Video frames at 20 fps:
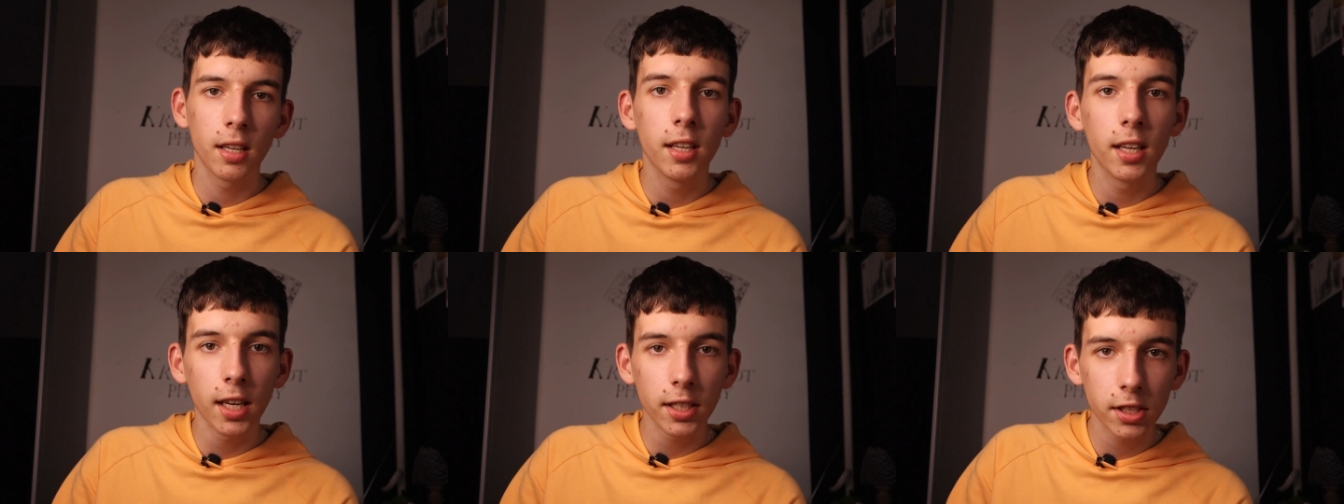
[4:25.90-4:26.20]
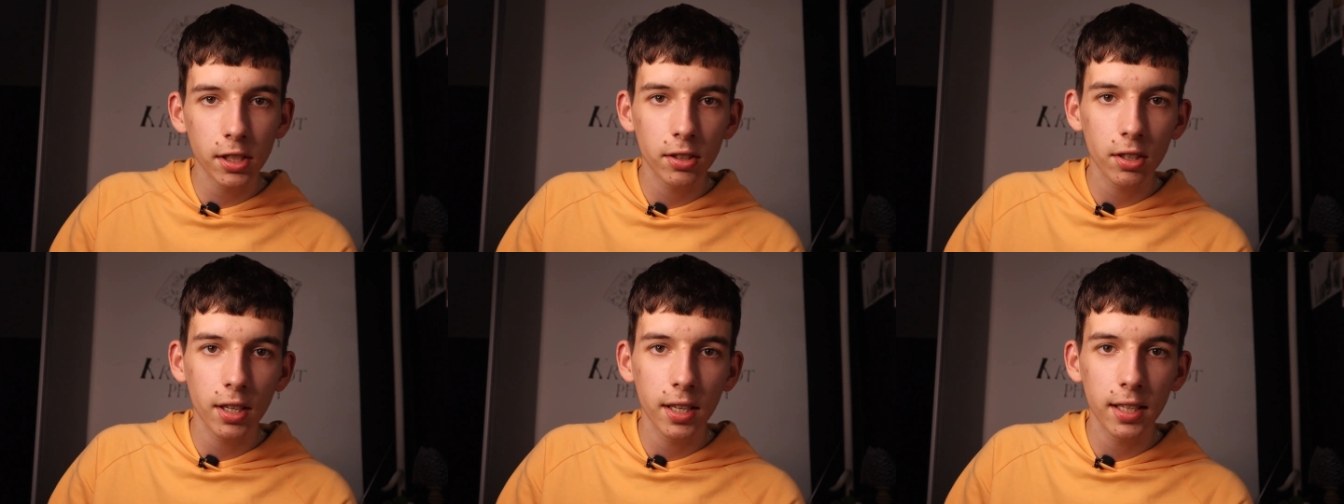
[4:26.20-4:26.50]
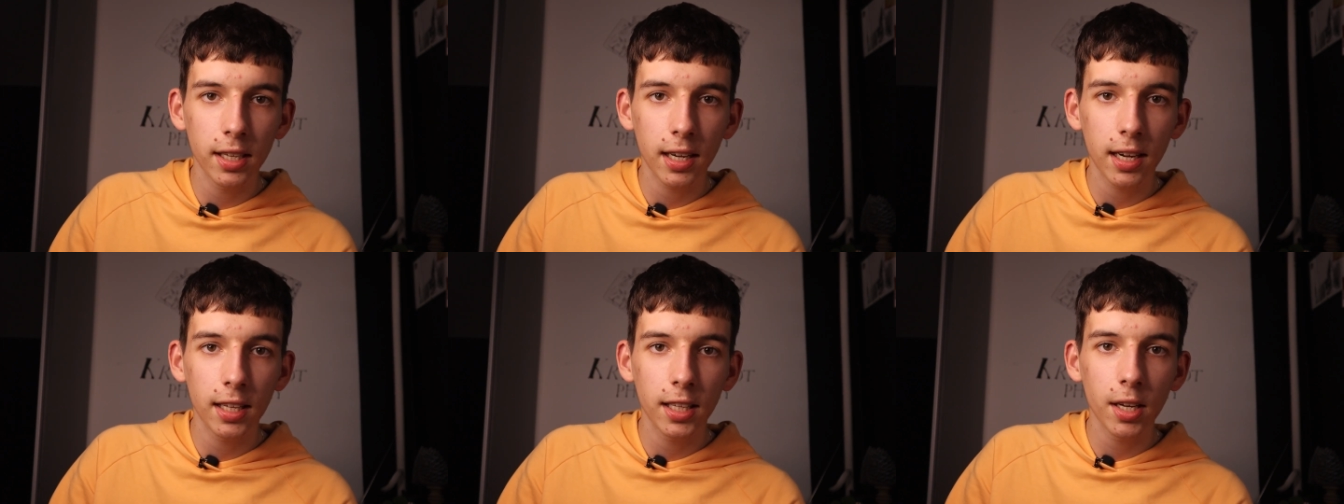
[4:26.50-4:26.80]
Ja się
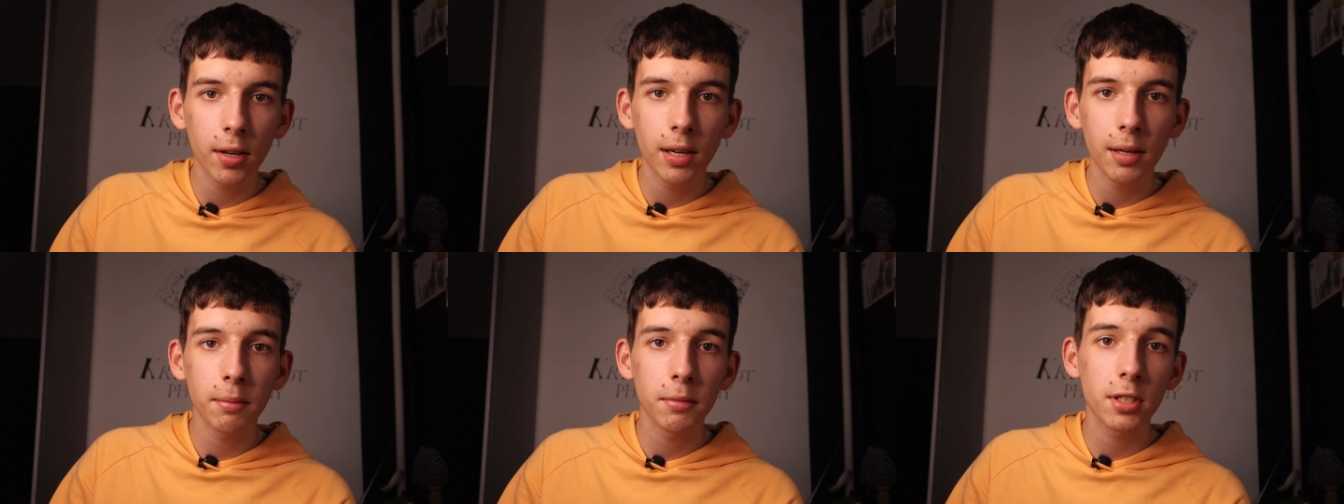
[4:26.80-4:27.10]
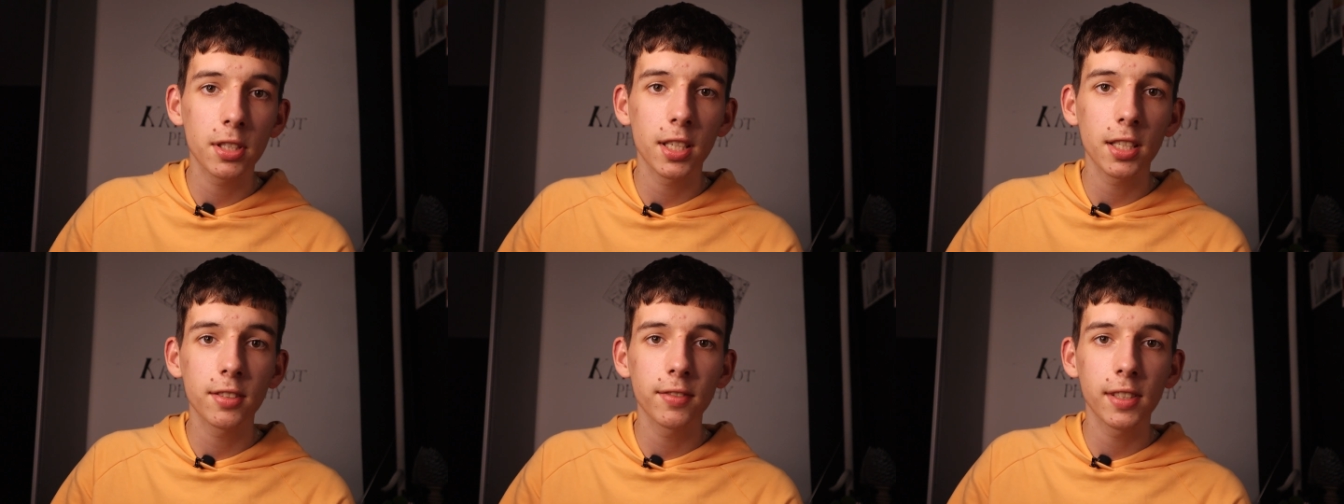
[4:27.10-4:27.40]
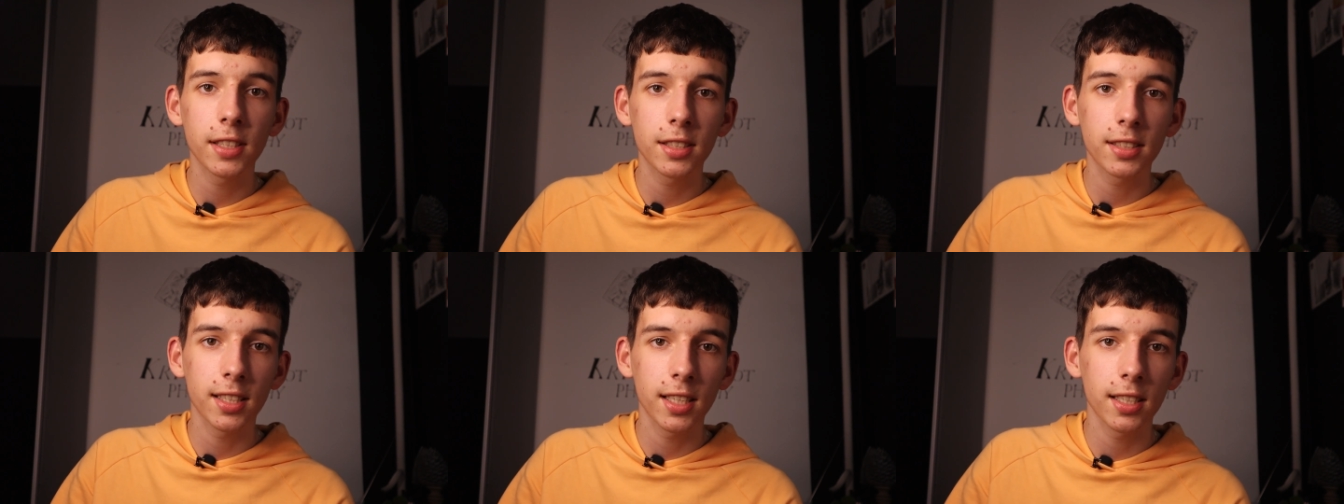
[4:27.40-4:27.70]
trochę nagadałem, czas
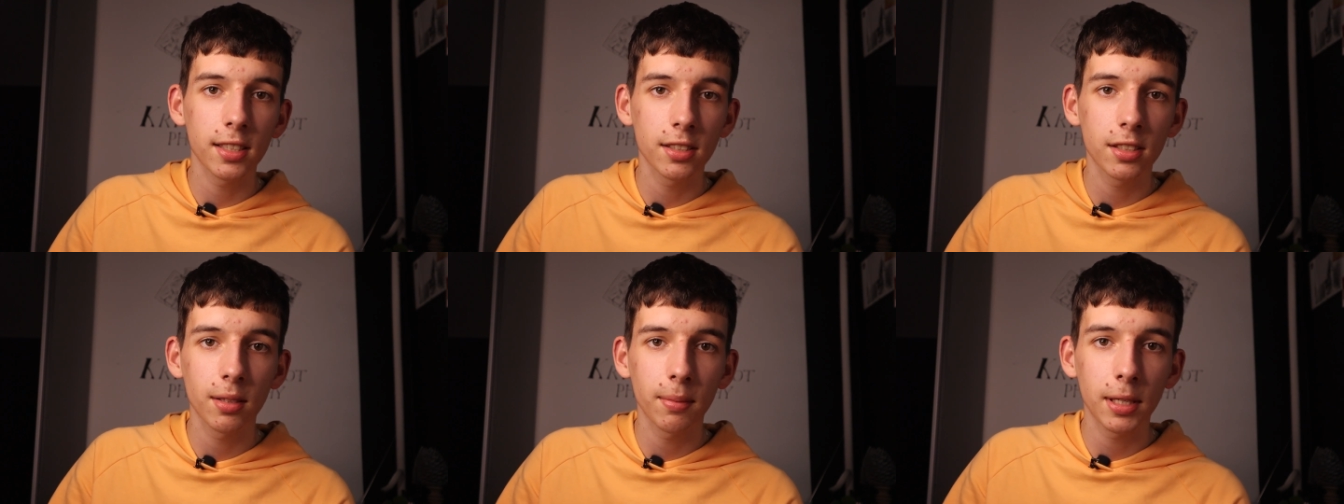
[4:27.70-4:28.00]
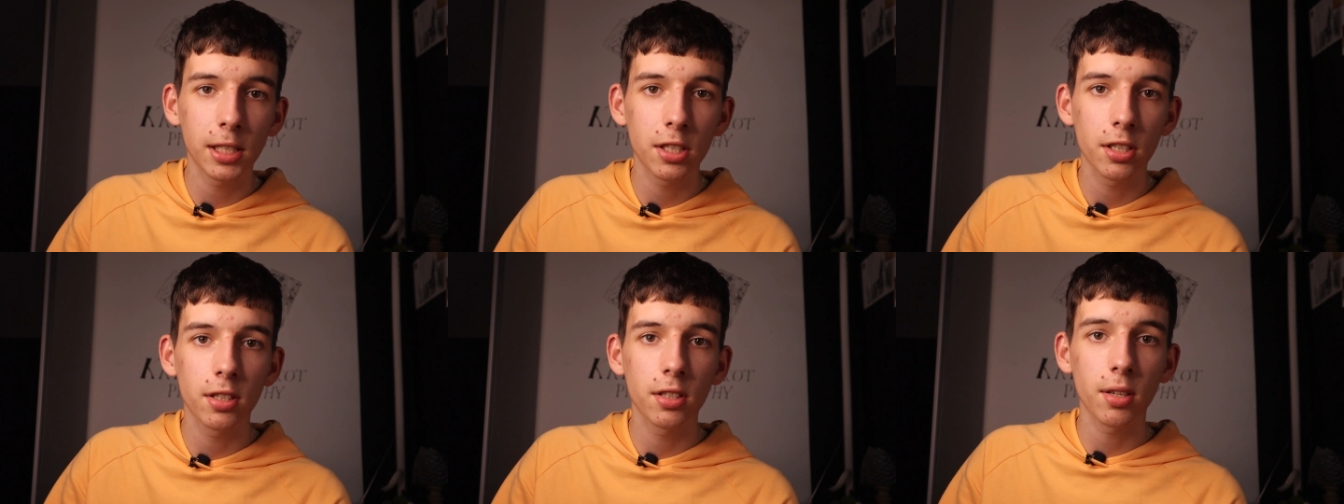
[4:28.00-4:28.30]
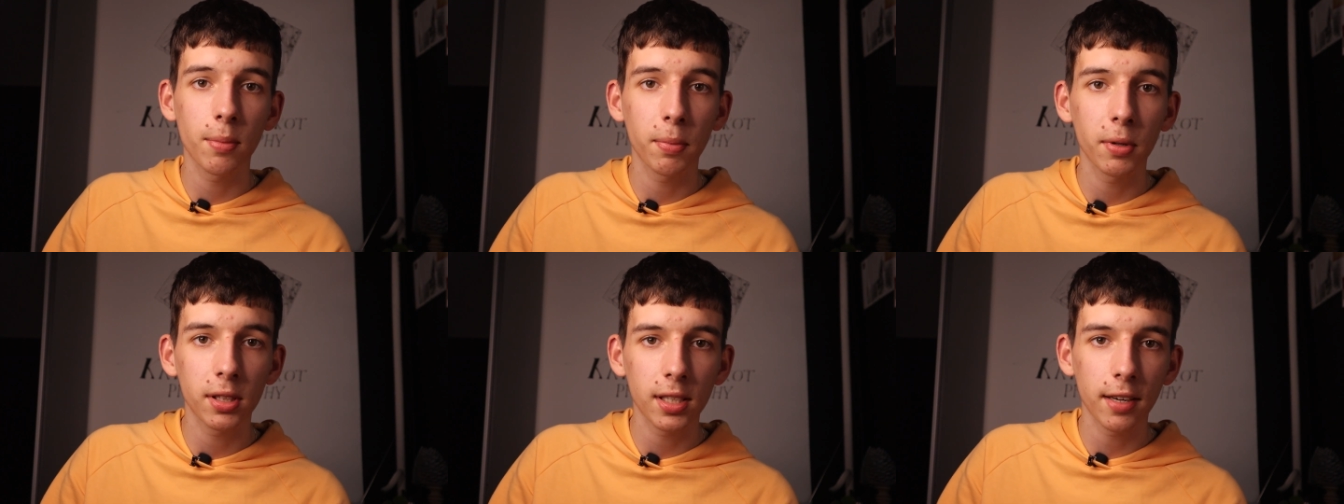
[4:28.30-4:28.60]
więc teraz zobaczyć
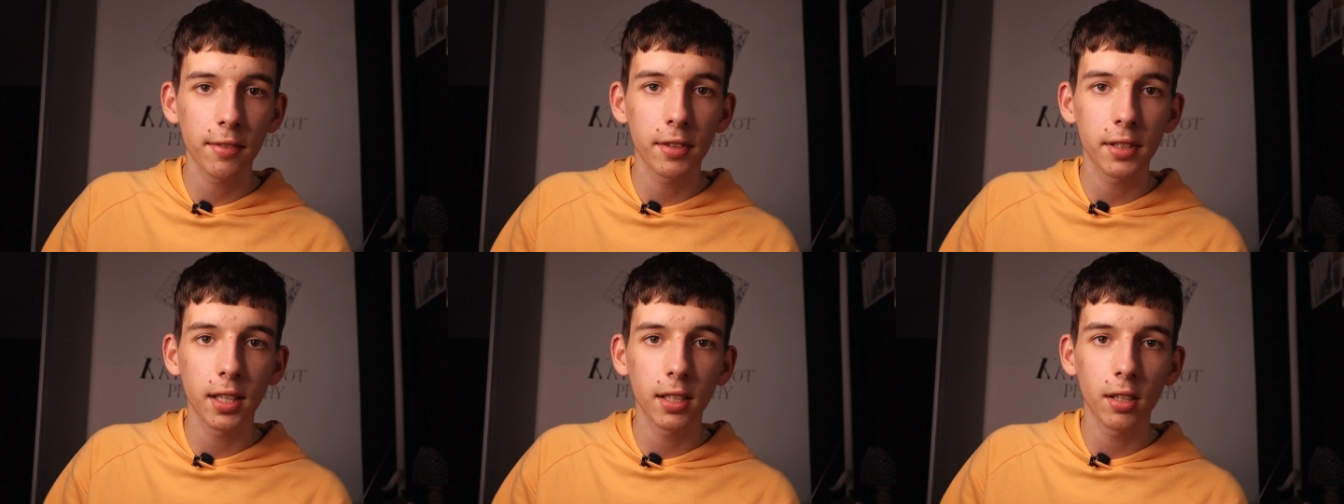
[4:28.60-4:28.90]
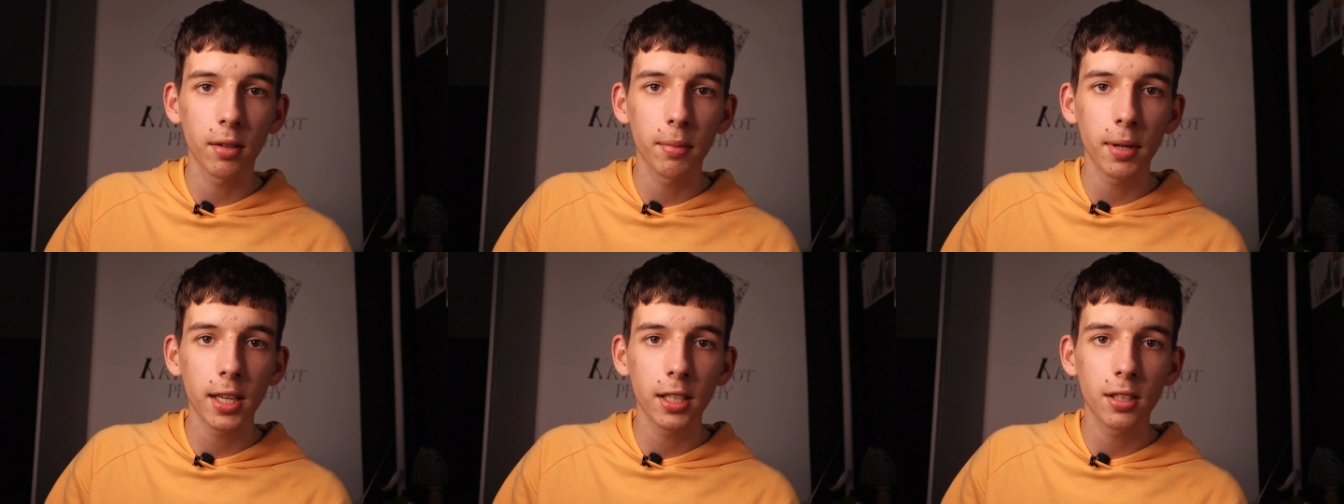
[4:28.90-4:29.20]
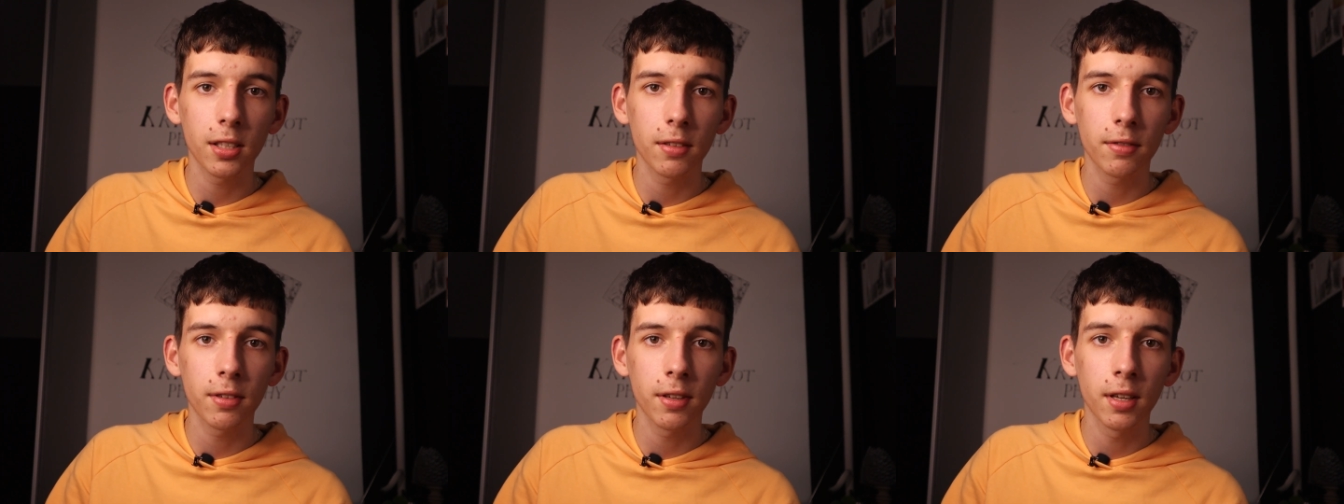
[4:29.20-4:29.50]
co potrafi ten
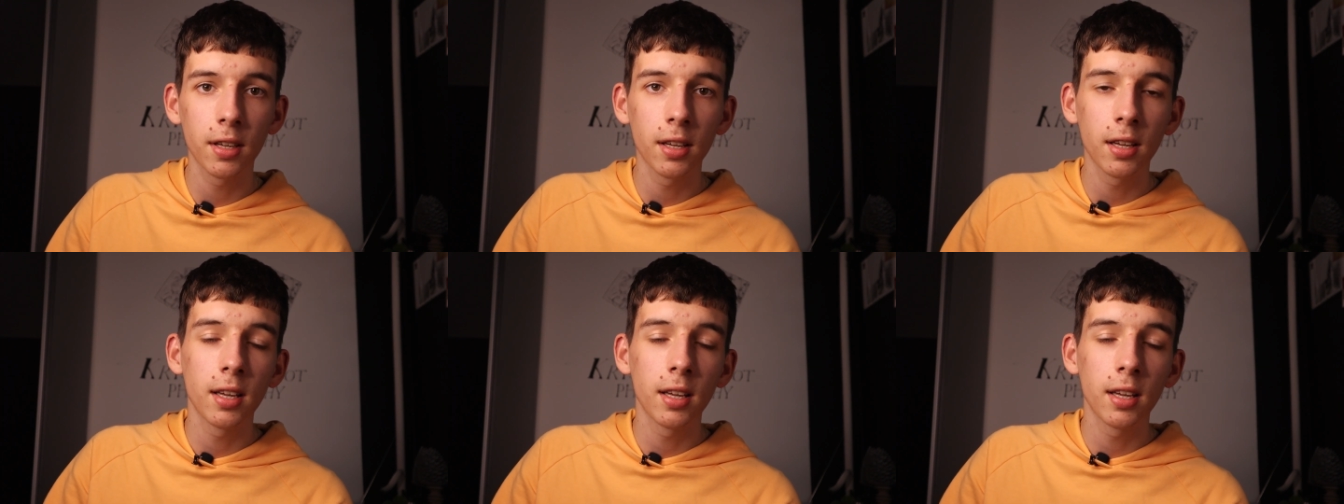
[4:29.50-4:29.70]
obiektyw.